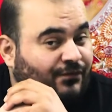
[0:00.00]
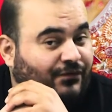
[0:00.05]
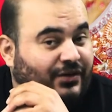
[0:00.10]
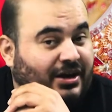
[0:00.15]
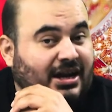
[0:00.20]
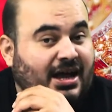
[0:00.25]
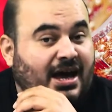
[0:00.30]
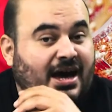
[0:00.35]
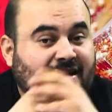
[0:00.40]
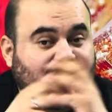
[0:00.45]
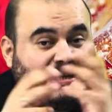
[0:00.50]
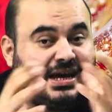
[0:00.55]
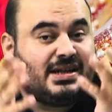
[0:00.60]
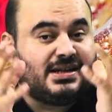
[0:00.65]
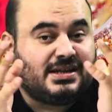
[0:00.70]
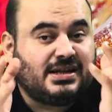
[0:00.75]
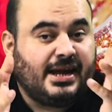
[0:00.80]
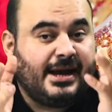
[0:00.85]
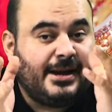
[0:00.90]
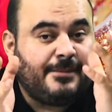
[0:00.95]

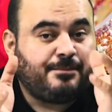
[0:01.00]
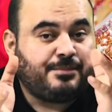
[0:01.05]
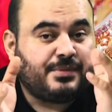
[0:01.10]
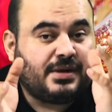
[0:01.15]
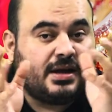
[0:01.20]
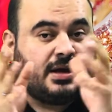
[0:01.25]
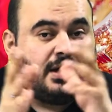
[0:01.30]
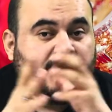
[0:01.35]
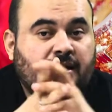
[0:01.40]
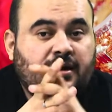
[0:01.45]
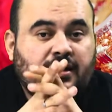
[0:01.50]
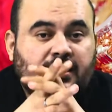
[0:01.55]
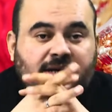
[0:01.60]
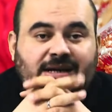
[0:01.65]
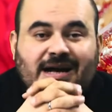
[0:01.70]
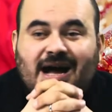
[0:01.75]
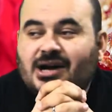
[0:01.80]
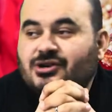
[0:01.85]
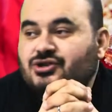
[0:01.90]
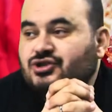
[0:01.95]
felaketle
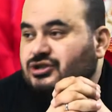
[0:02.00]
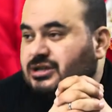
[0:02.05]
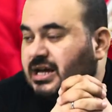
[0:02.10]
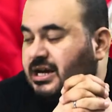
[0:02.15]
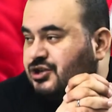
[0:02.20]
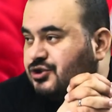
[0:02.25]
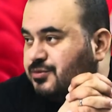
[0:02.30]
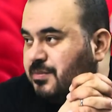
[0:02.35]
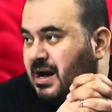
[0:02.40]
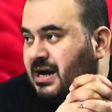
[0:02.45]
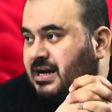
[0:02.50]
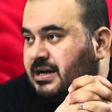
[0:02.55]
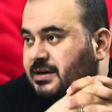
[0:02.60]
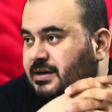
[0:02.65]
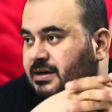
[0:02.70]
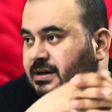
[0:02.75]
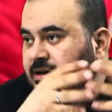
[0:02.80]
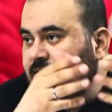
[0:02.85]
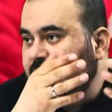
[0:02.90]
karşılaşmak,